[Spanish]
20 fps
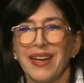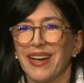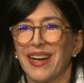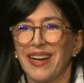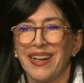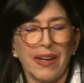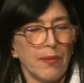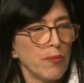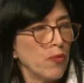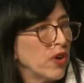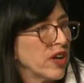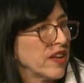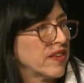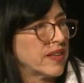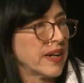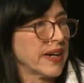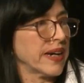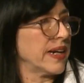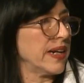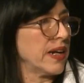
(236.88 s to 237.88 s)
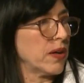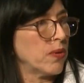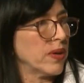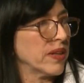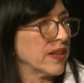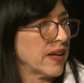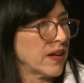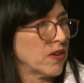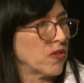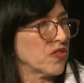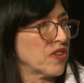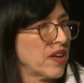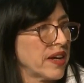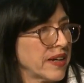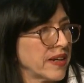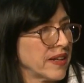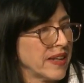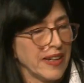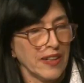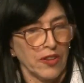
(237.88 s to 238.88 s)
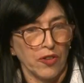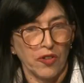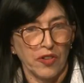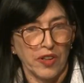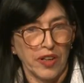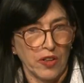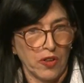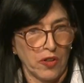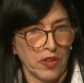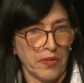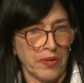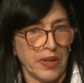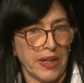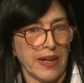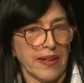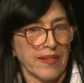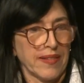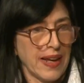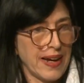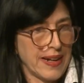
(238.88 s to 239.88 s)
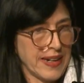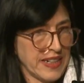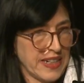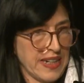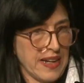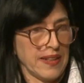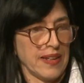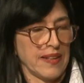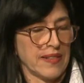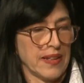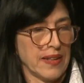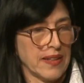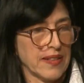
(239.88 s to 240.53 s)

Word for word: que le muestra y que le cuenta cosas en donde no debiera estar, ella dice